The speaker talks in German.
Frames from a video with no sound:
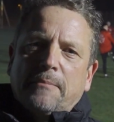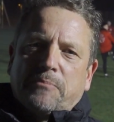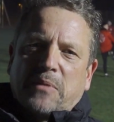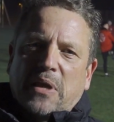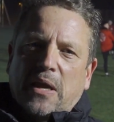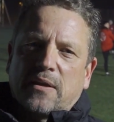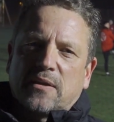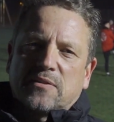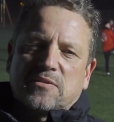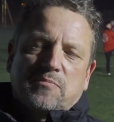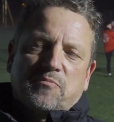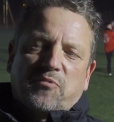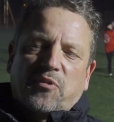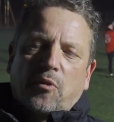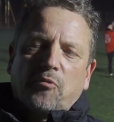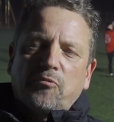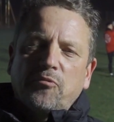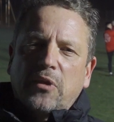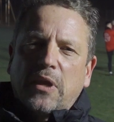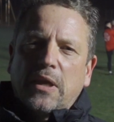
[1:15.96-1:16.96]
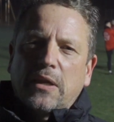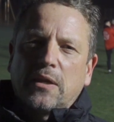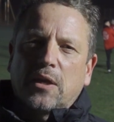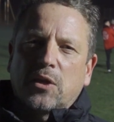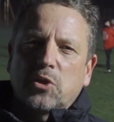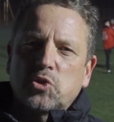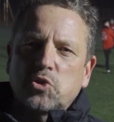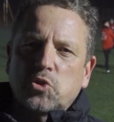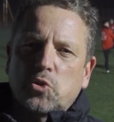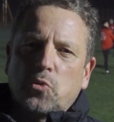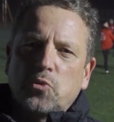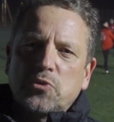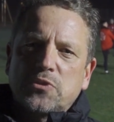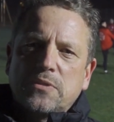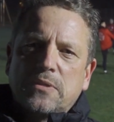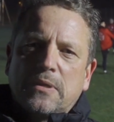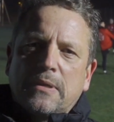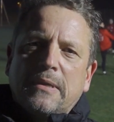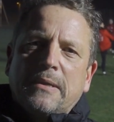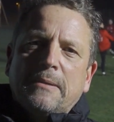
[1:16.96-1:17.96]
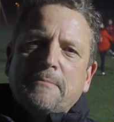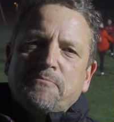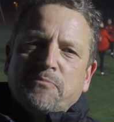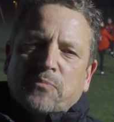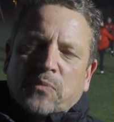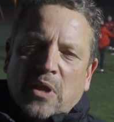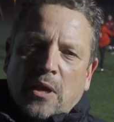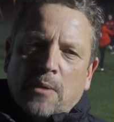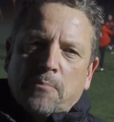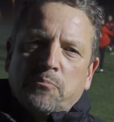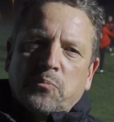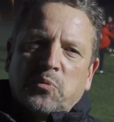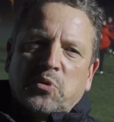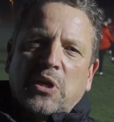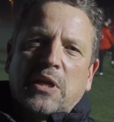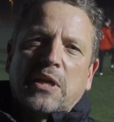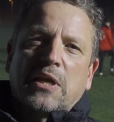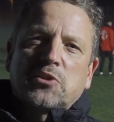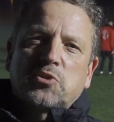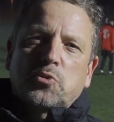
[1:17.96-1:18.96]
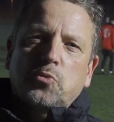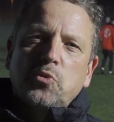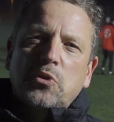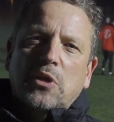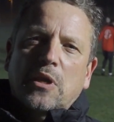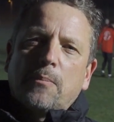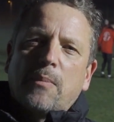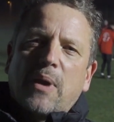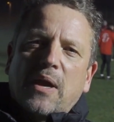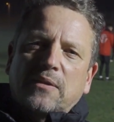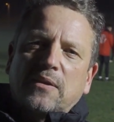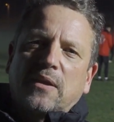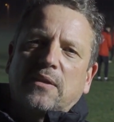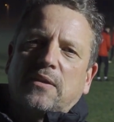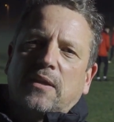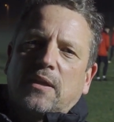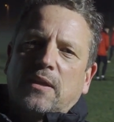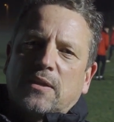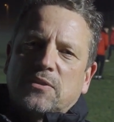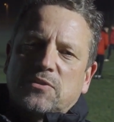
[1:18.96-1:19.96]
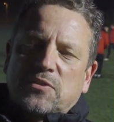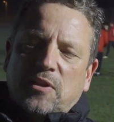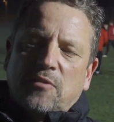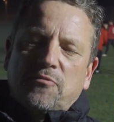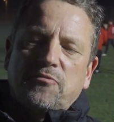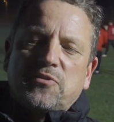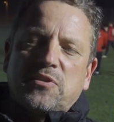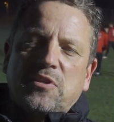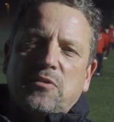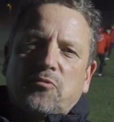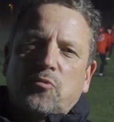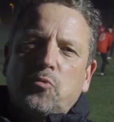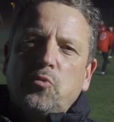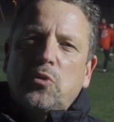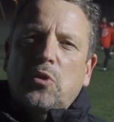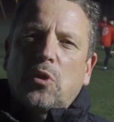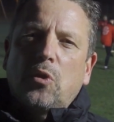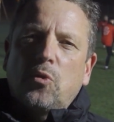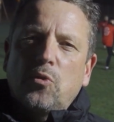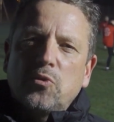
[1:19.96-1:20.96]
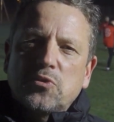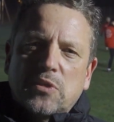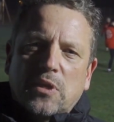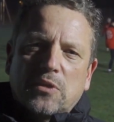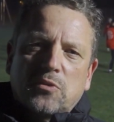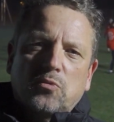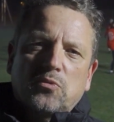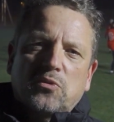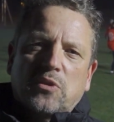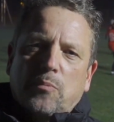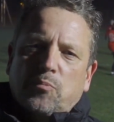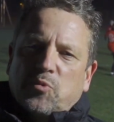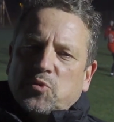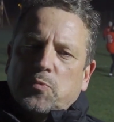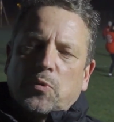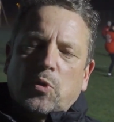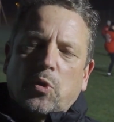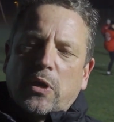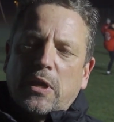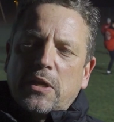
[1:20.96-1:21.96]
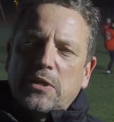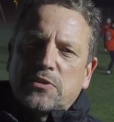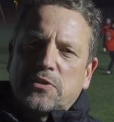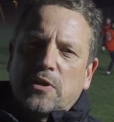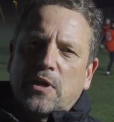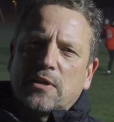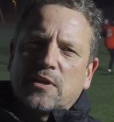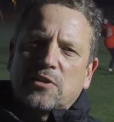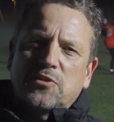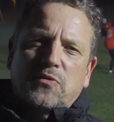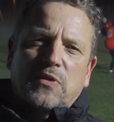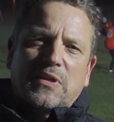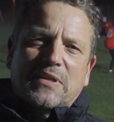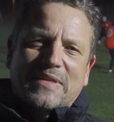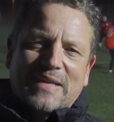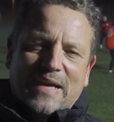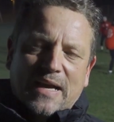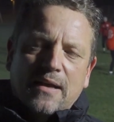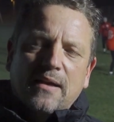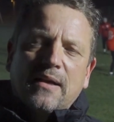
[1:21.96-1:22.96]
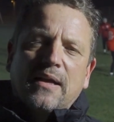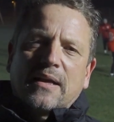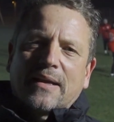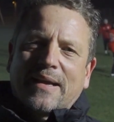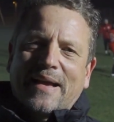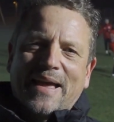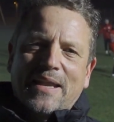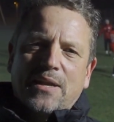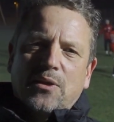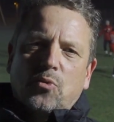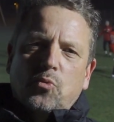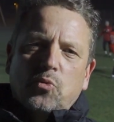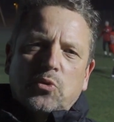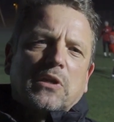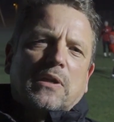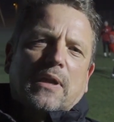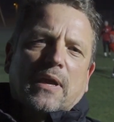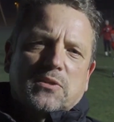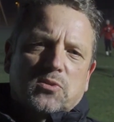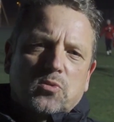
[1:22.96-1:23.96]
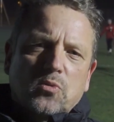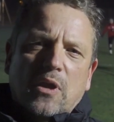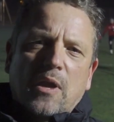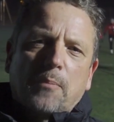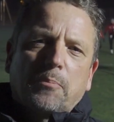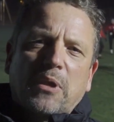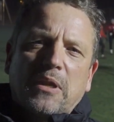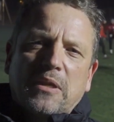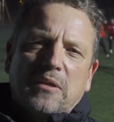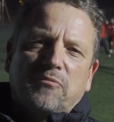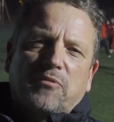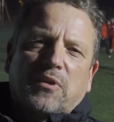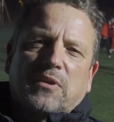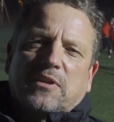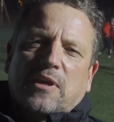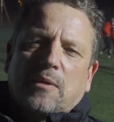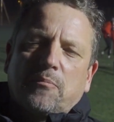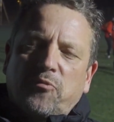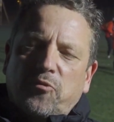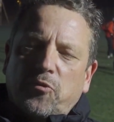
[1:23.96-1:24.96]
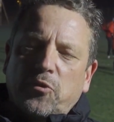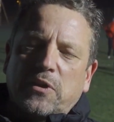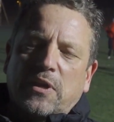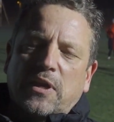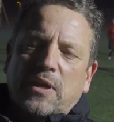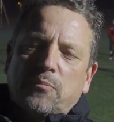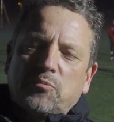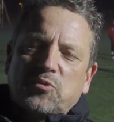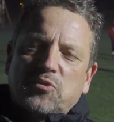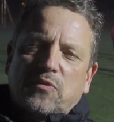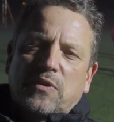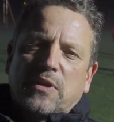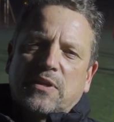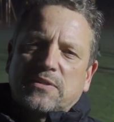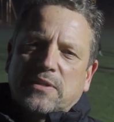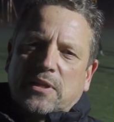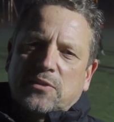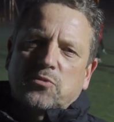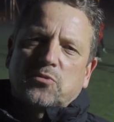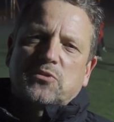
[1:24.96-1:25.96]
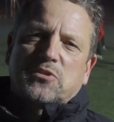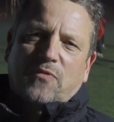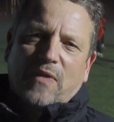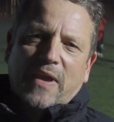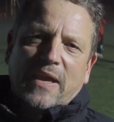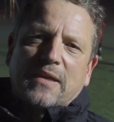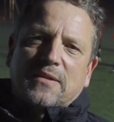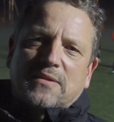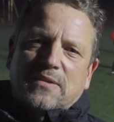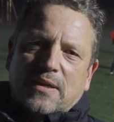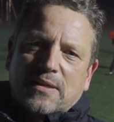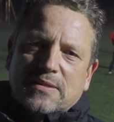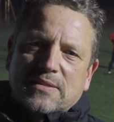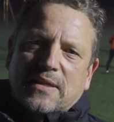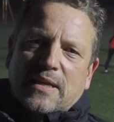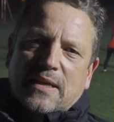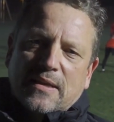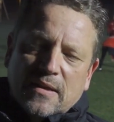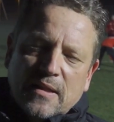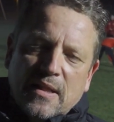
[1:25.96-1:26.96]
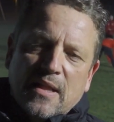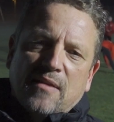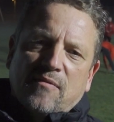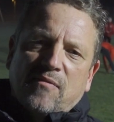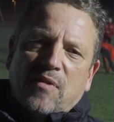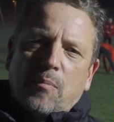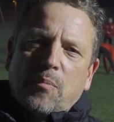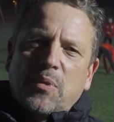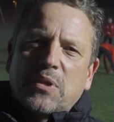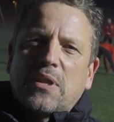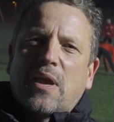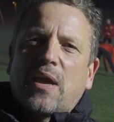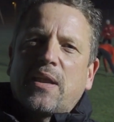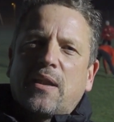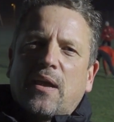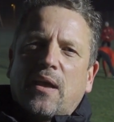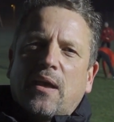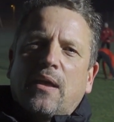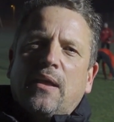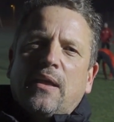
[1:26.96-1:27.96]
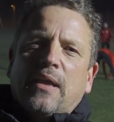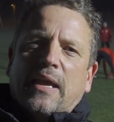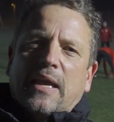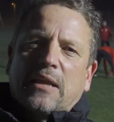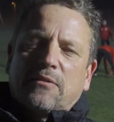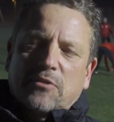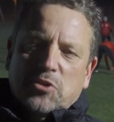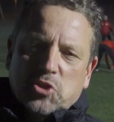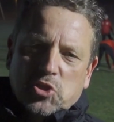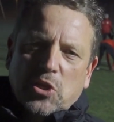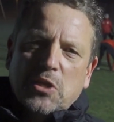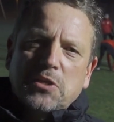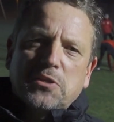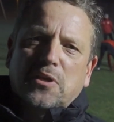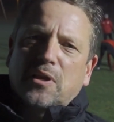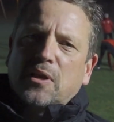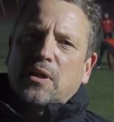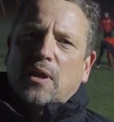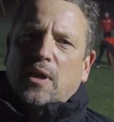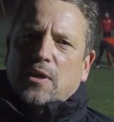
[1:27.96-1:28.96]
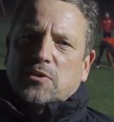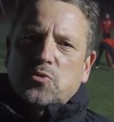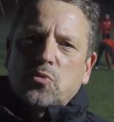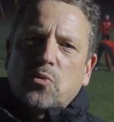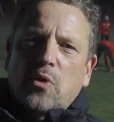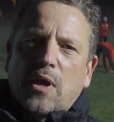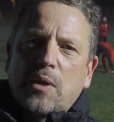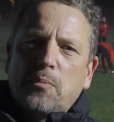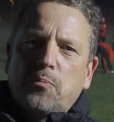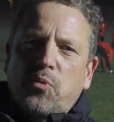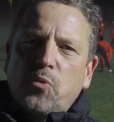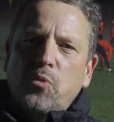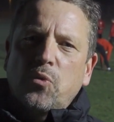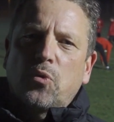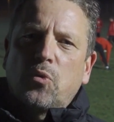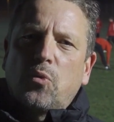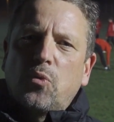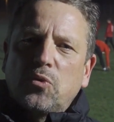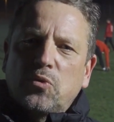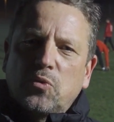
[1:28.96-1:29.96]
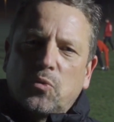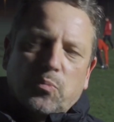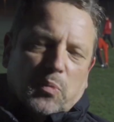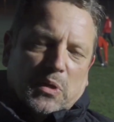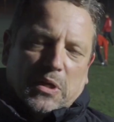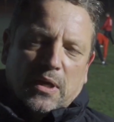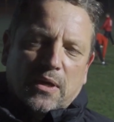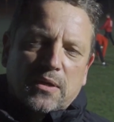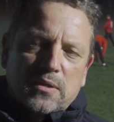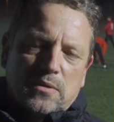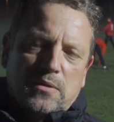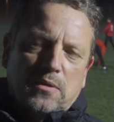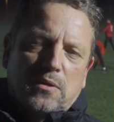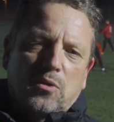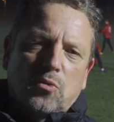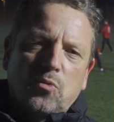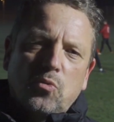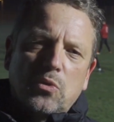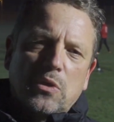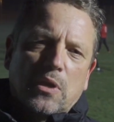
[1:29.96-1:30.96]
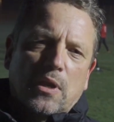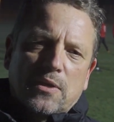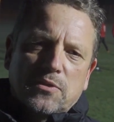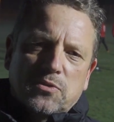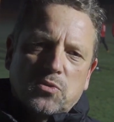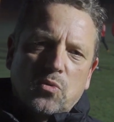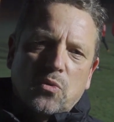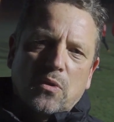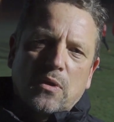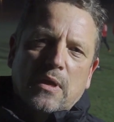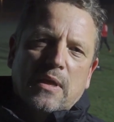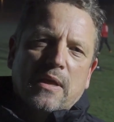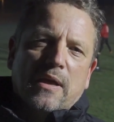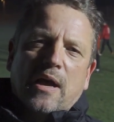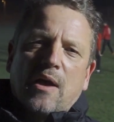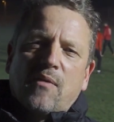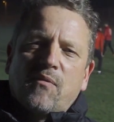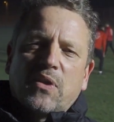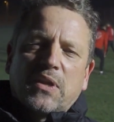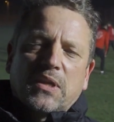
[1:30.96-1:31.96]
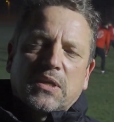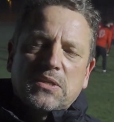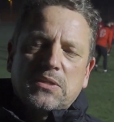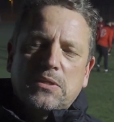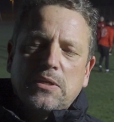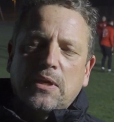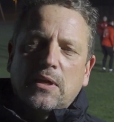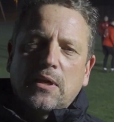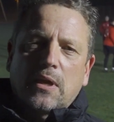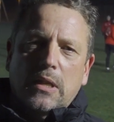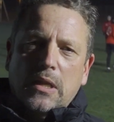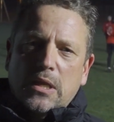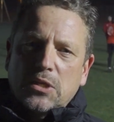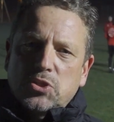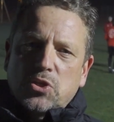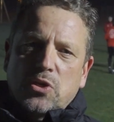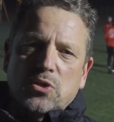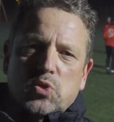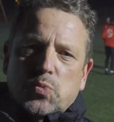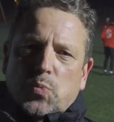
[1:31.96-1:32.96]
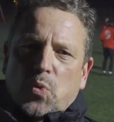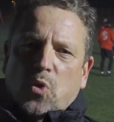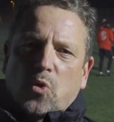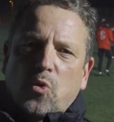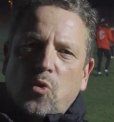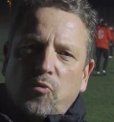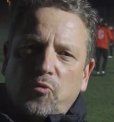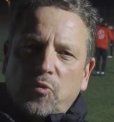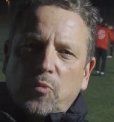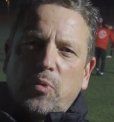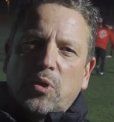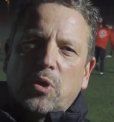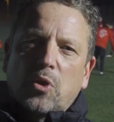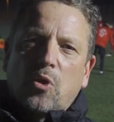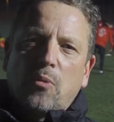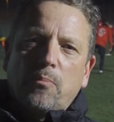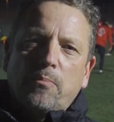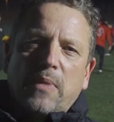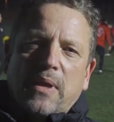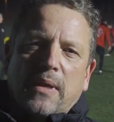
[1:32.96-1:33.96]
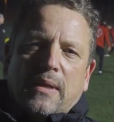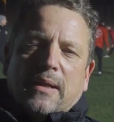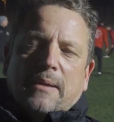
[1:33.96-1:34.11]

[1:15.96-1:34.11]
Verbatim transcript: ja, da sind wir auf einen Gegner gestoßen, ähm, der das gut gemacht hat, der das defensiv gut gelöst hat. Und da muss man auch ehrlich sagen, dass wir da keine gute Leistung abgeliefert haben. Von daher müssen wir das also zweigeteilt sehen. Wir haben mit einer etwas schlechteren Leistung einen Punkt geholt und mit einer richtig guten Leistung haben wir eine richtige Klatsche in Spockhövel bekommen.